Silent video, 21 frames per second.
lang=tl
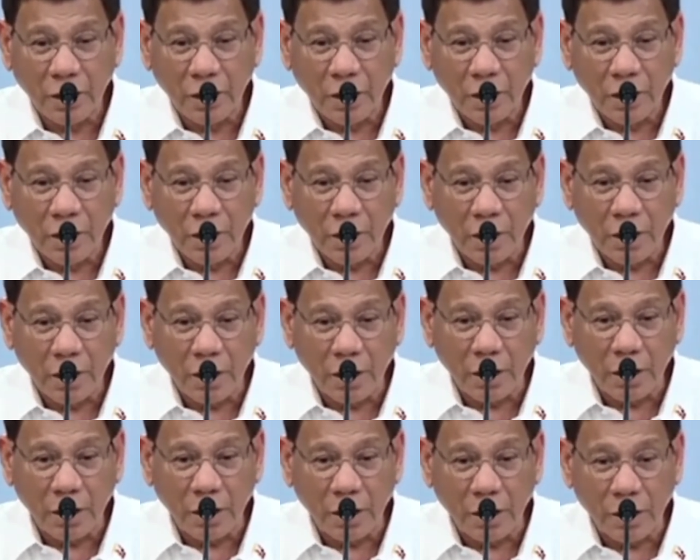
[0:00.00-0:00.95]

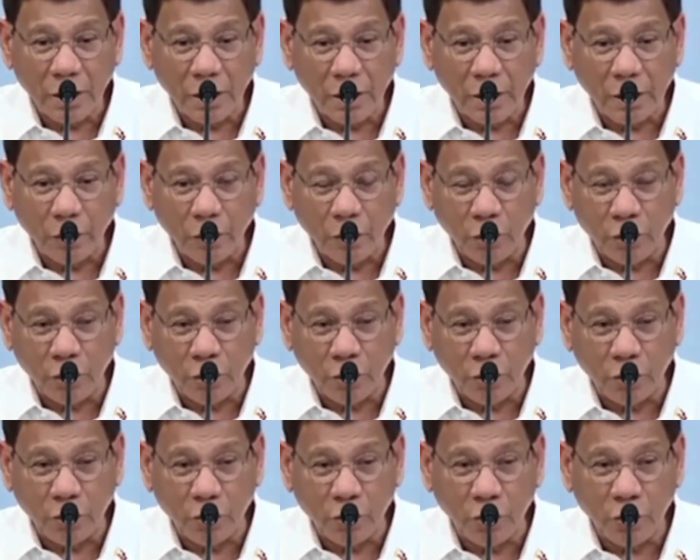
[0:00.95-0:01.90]
uh, when
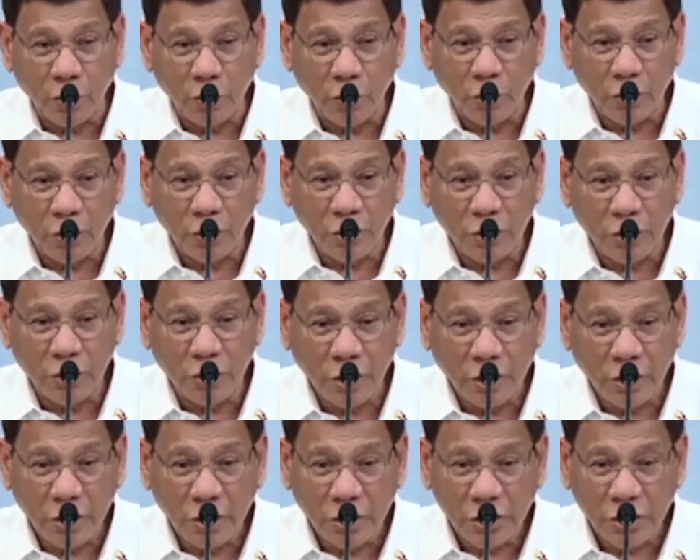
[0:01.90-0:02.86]
you
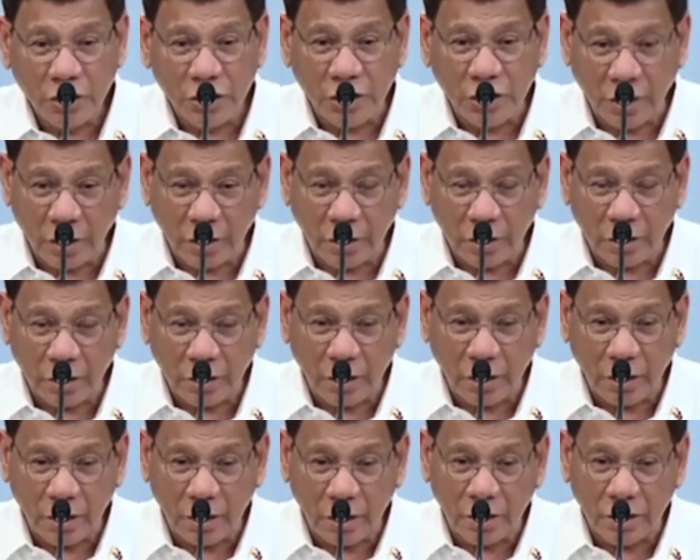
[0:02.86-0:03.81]
say it
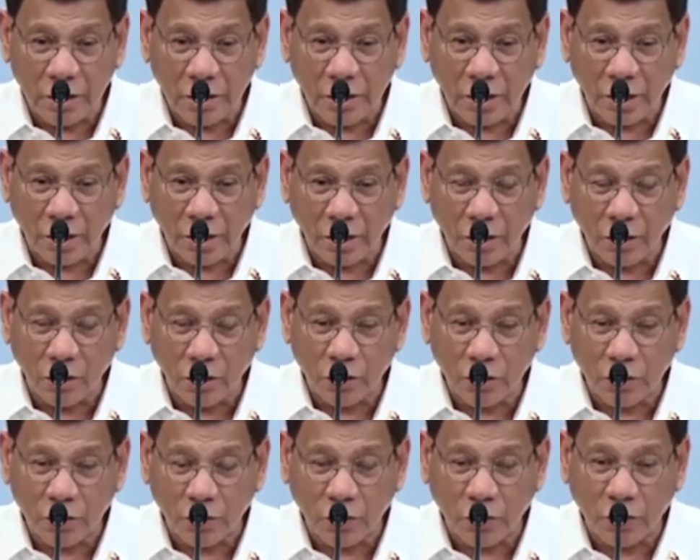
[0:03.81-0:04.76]
in, inside the halls
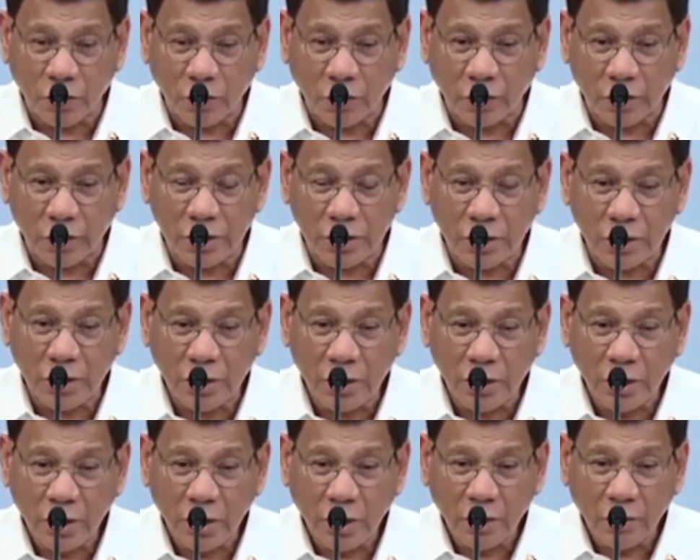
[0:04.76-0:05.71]
of Congress
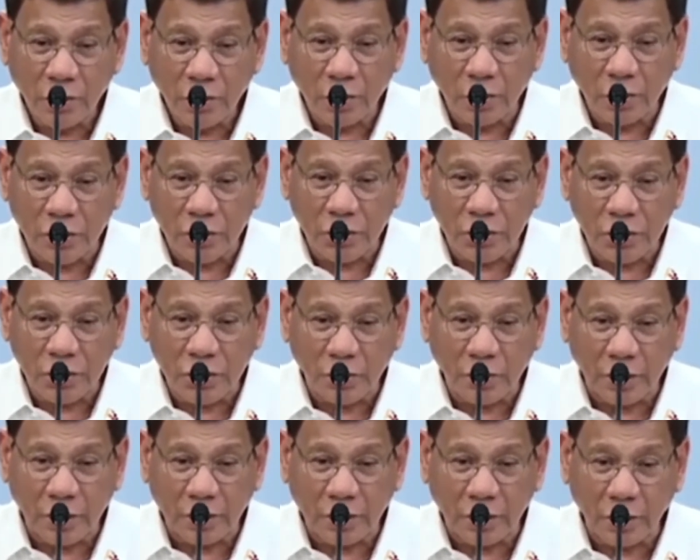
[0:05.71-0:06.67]
because as a
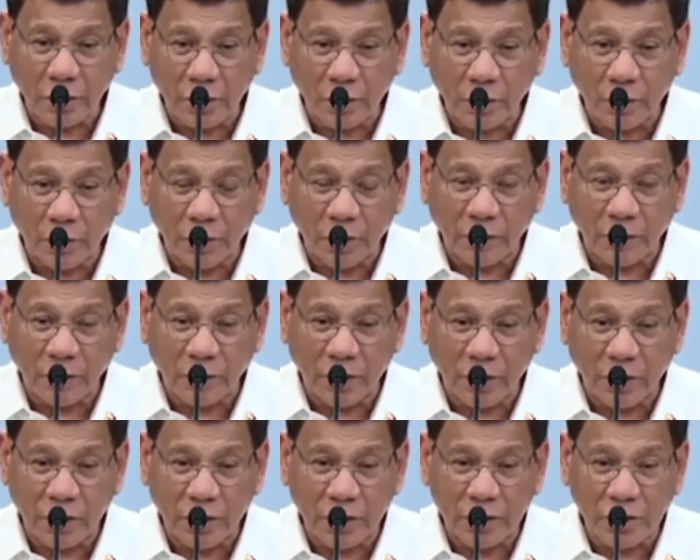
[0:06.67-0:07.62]
matter of
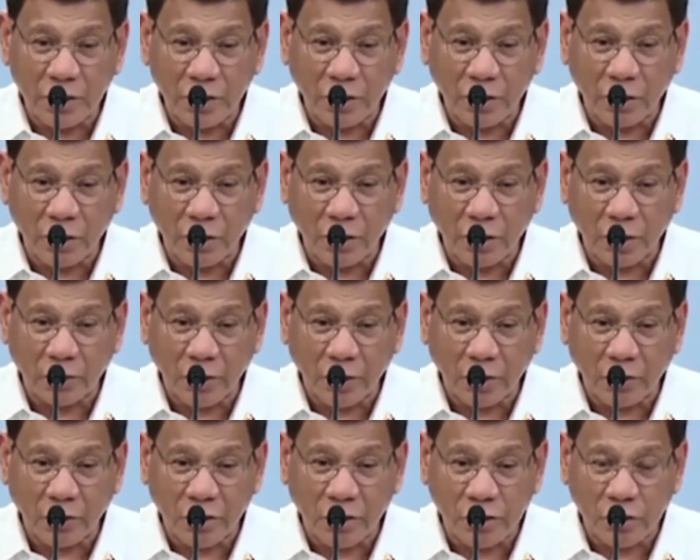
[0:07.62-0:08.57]
privilege, you cannot be
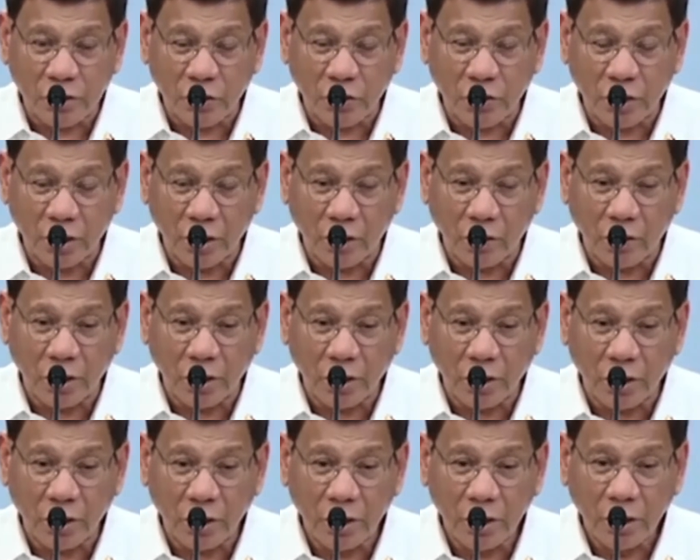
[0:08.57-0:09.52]
questioned anywhere.
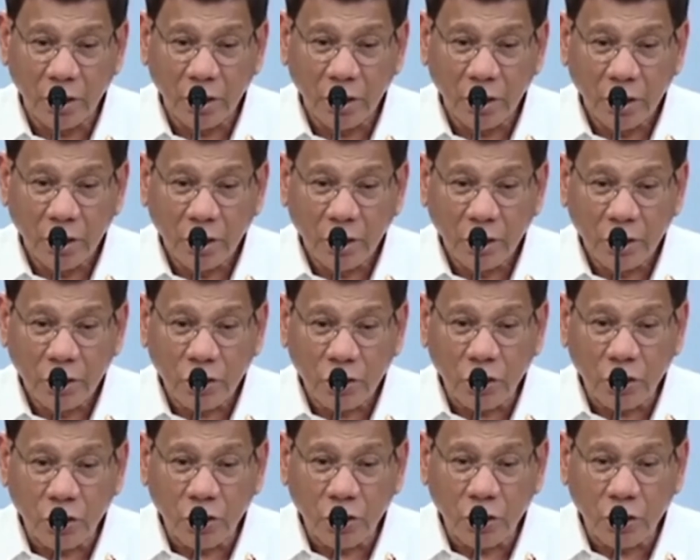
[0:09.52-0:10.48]

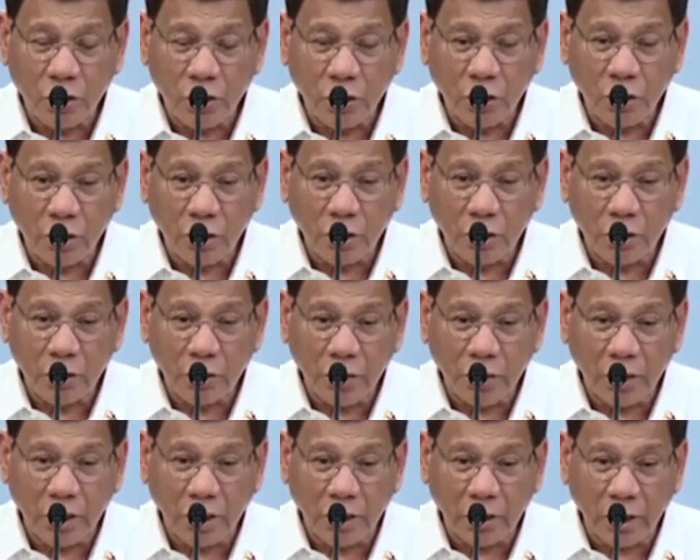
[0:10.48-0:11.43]
So,
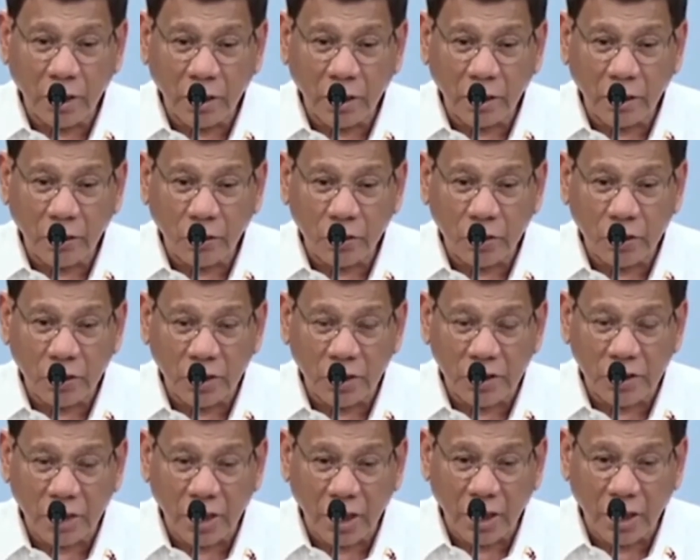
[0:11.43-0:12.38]
maghintay ako sa
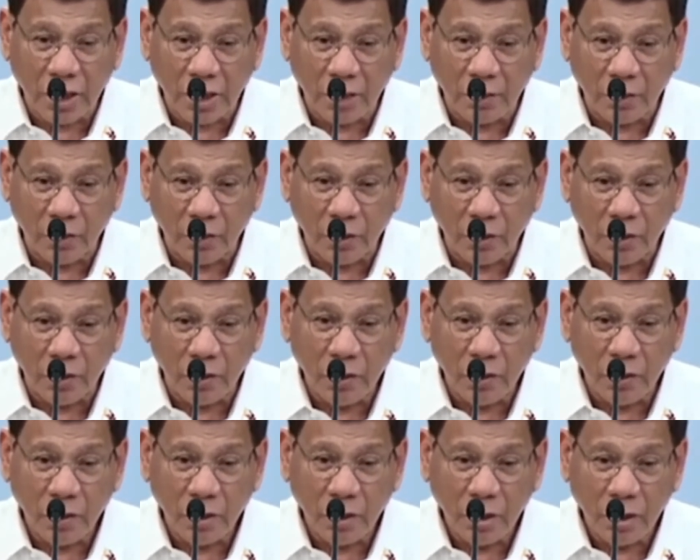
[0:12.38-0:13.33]
listahan mo
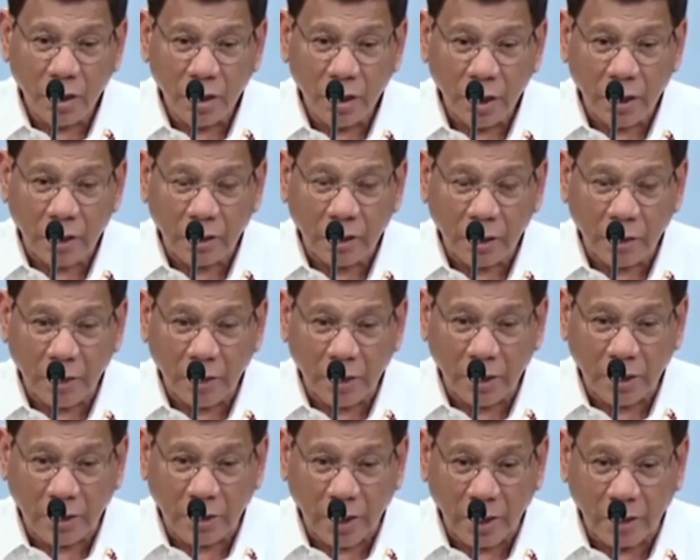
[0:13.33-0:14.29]
at ang mga
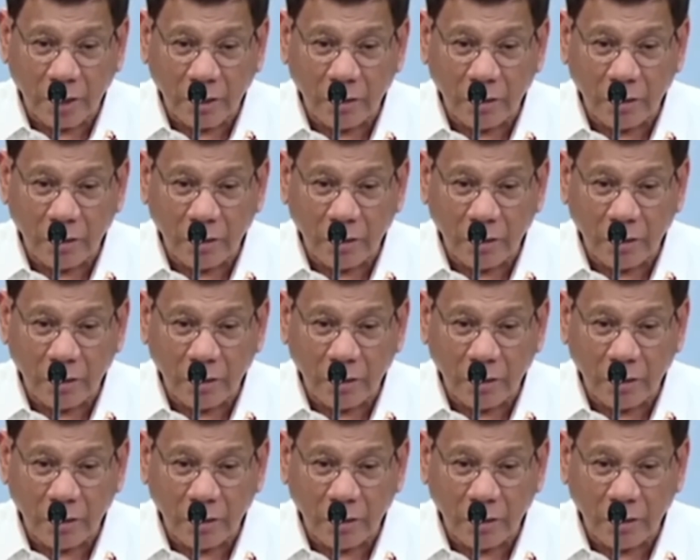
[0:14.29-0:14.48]
tao